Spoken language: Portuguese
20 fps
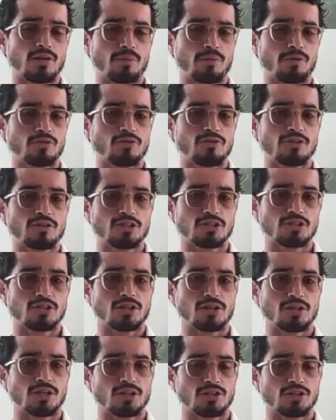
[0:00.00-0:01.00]
No ponto de vista
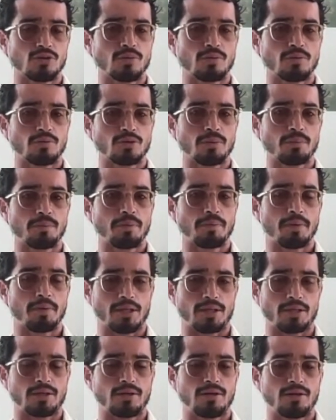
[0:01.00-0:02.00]
indiano, eles comem muita
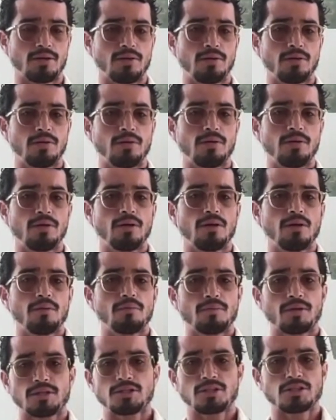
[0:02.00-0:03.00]
pimenta.
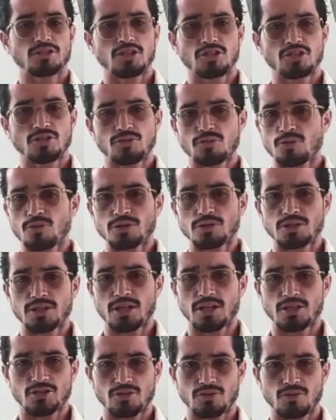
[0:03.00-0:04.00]
Mas a gente no
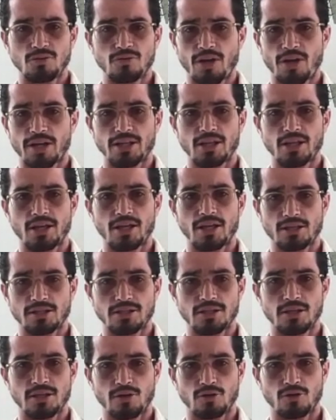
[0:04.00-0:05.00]
ocidente não vai ter
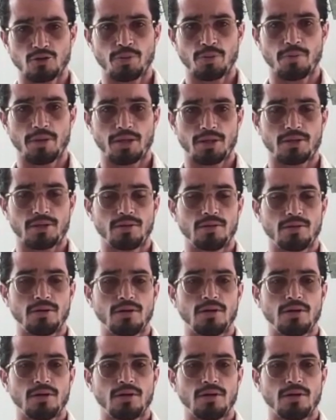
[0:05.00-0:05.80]
esse grau de pimenta.